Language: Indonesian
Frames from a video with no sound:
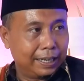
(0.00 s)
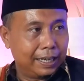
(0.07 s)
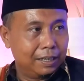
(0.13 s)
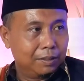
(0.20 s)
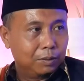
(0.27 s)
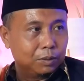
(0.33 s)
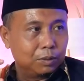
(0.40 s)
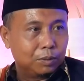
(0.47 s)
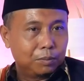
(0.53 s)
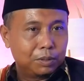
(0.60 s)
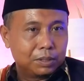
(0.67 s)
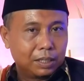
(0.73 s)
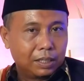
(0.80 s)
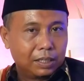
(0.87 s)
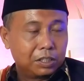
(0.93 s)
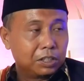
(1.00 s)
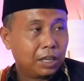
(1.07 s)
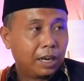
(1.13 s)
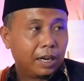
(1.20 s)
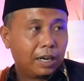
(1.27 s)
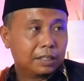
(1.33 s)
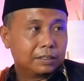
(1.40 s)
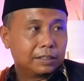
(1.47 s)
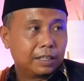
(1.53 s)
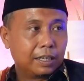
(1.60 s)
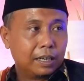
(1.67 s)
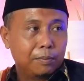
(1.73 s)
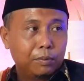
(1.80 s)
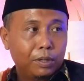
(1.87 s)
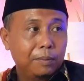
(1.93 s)
kan untuk bisa di-share nanti.
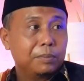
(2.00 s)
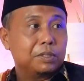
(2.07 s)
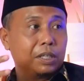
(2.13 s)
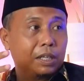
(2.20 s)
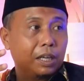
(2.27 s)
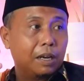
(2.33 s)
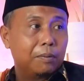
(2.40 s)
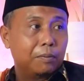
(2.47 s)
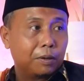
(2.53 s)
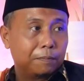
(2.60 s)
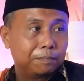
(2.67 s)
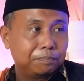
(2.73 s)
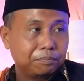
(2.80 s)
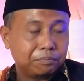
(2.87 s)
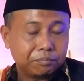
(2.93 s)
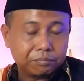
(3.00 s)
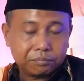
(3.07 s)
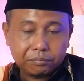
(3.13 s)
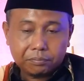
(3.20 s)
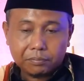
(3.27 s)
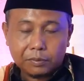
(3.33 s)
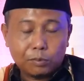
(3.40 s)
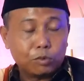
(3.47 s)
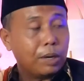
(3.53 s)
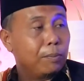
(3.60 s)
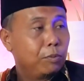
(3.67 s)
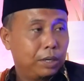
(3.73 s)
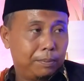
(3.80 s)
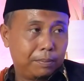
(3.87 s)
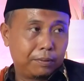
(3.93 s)
Ilmu Bertujuan ini menjadi baik, ilmu. Ya.
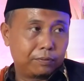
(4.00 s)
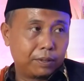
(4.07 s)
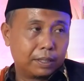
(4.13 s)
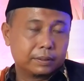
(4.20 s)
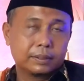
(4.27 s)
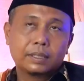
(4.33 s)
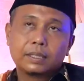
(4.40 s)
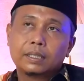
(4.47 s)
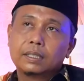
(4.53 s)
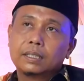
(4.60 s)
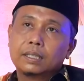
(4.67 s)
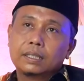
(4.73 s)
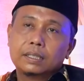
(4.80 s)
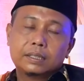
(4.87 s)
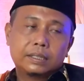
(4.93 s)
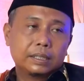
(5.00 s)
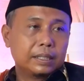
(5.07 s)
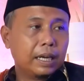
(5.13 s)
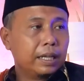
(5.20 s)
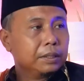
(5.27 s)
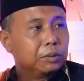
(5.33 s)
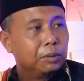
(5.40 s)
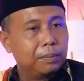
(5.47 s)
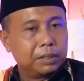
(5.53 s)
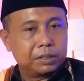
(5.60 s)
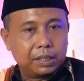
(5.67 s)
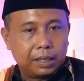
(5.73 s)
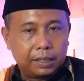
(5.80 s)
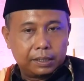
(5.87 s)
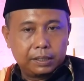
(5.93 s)
Mudah-mudahan manfaat. Amin, amin. Setelah itu Mbak
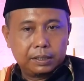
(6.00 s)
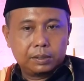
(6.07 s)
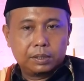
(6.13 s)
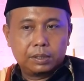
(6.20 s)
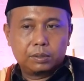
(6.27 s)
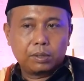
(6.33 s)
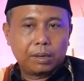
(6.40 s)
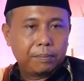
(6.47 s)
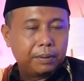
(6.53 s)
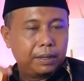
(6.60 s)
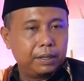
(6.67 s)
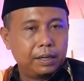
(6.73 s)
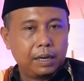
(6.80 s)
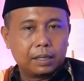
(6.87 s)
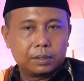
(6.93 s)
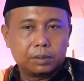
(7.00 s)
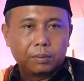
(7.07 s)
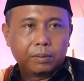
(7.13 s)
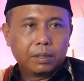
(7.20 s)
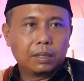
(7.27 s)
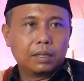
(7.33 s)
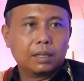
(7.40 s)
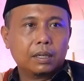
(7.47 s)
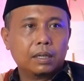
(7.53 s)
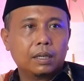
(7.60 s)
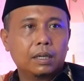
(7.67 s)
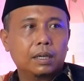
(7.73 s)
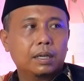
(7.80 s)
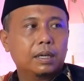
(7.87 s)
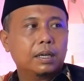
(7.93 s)
Sherly, si suami ini langsung
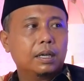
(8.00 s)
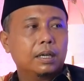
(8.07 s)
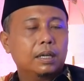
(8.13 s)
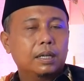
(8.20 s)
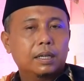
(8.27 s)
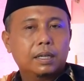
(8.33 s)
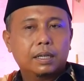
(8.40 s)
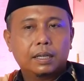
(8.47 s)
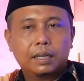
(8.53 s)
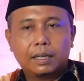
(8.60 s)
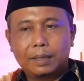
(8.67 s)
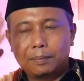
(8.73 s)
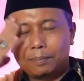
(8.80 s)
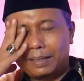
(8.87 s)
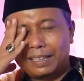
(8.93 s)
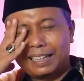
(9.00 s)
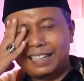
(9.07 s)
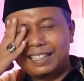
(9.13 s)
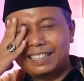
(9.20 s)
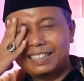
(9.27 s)
eh, apa ya